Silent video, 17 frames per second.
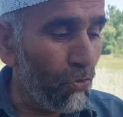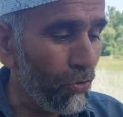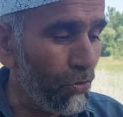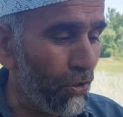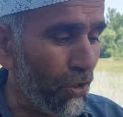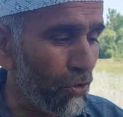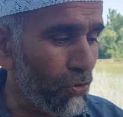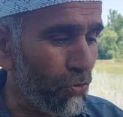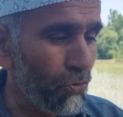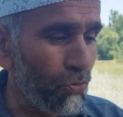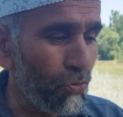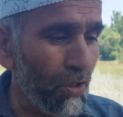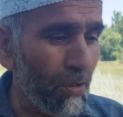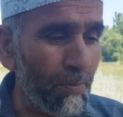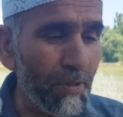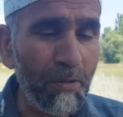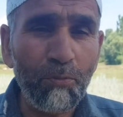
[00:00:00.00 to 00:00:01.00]
और ये जो
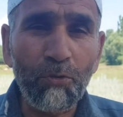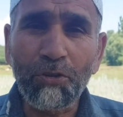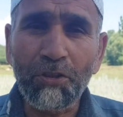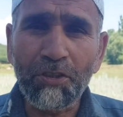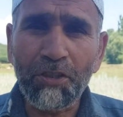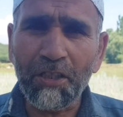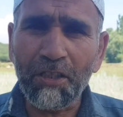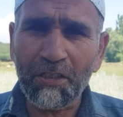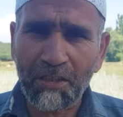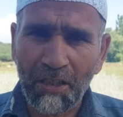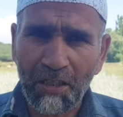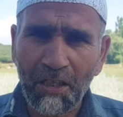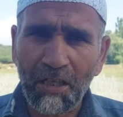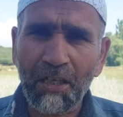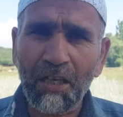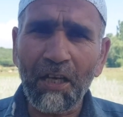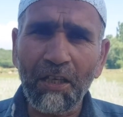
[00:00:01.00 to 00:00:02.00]
हमारे मोदी जी की
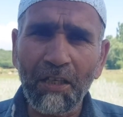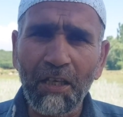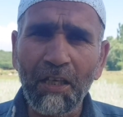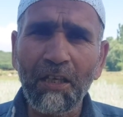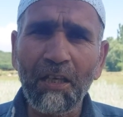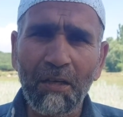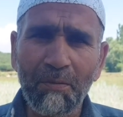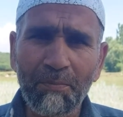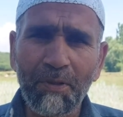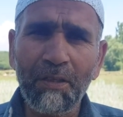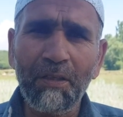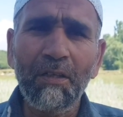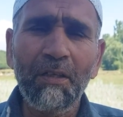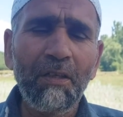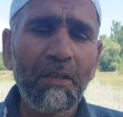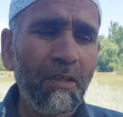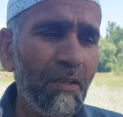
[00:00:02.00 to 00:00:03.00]
सरकार आई है यहाँ पर
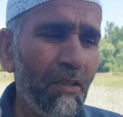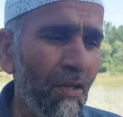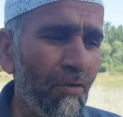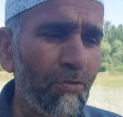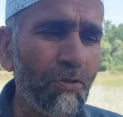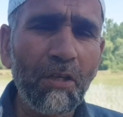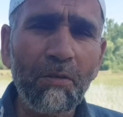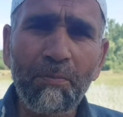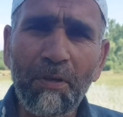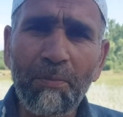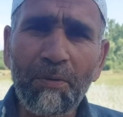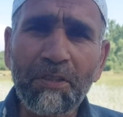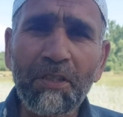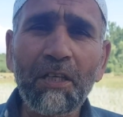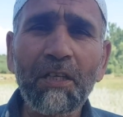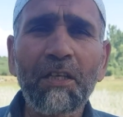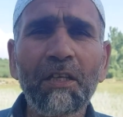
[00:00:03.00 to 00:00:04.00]
नौ साल
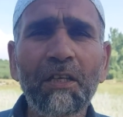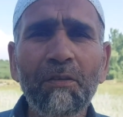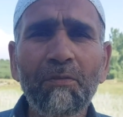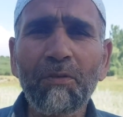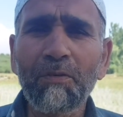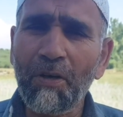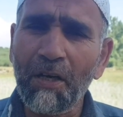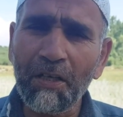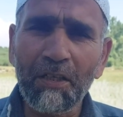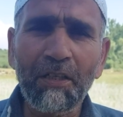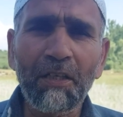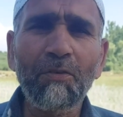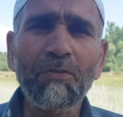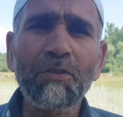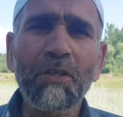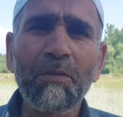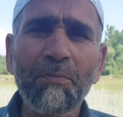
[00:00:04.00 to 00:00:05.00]
बेमिसाल है वो वाकई
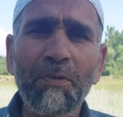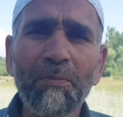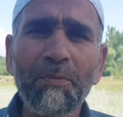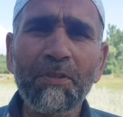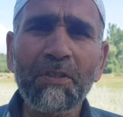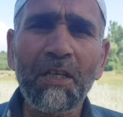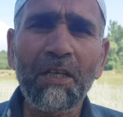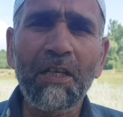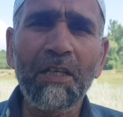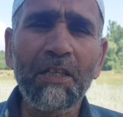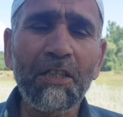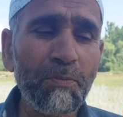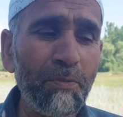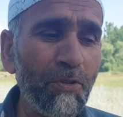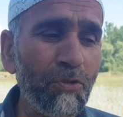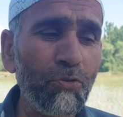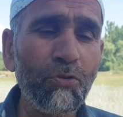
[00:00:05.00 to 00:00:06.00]
नौ साल बेमिसाल है
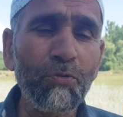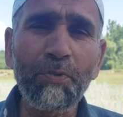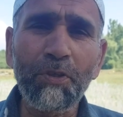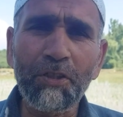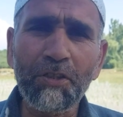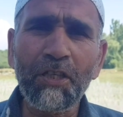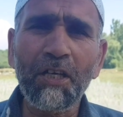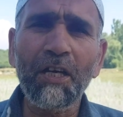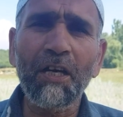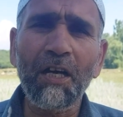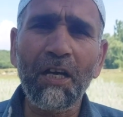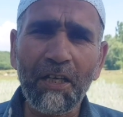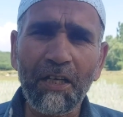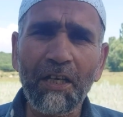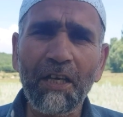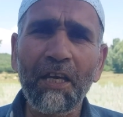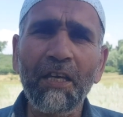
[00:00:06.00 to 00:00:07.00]
इसमें जो बीज
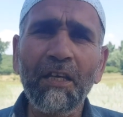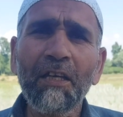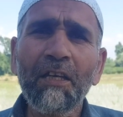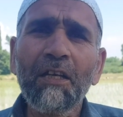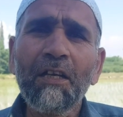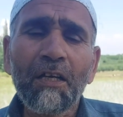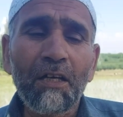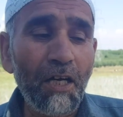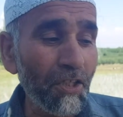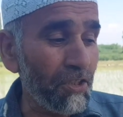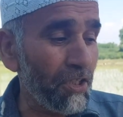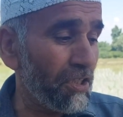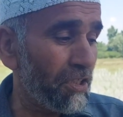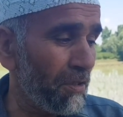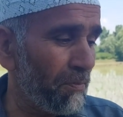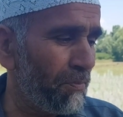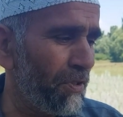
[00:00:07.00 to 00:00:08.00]
आ गए हैं
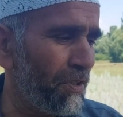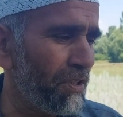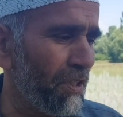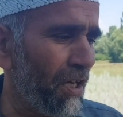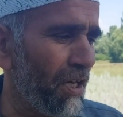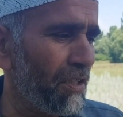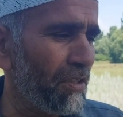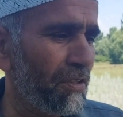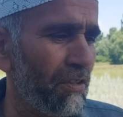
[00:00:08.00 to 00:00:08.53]
अच्छे अच्छे बीज